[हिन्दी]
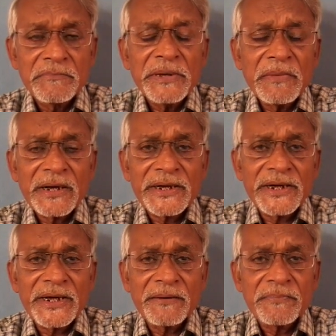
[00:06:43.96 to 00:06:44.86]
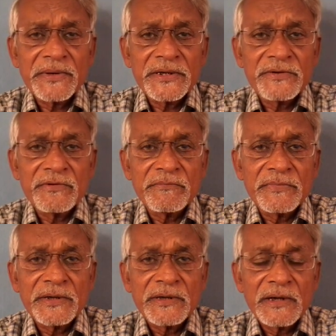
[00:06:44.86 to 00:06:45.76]
बीमारी है आपके
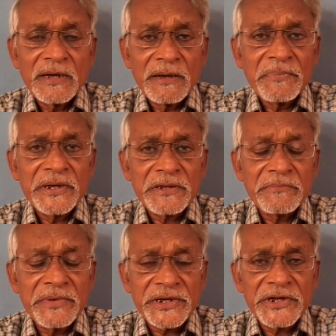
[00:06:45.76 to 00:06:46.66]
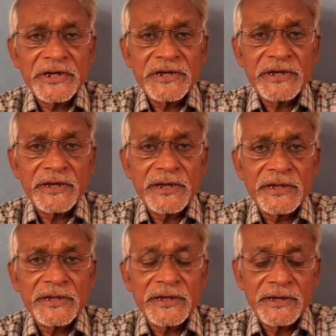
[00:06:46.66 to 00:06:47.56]
जीवन में आपकी तबीयत ठीक नहीं
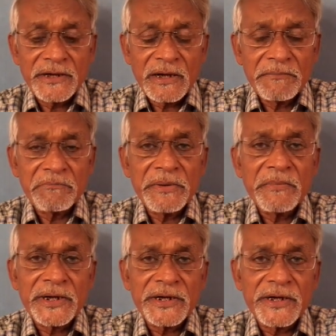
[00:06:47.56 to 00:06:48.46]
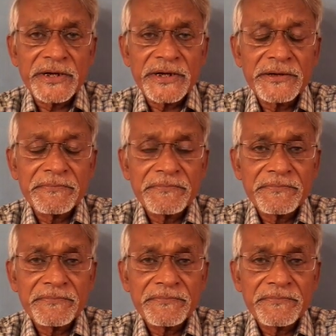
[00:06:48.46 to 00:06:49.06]
रहती है आप बीमारी लिखें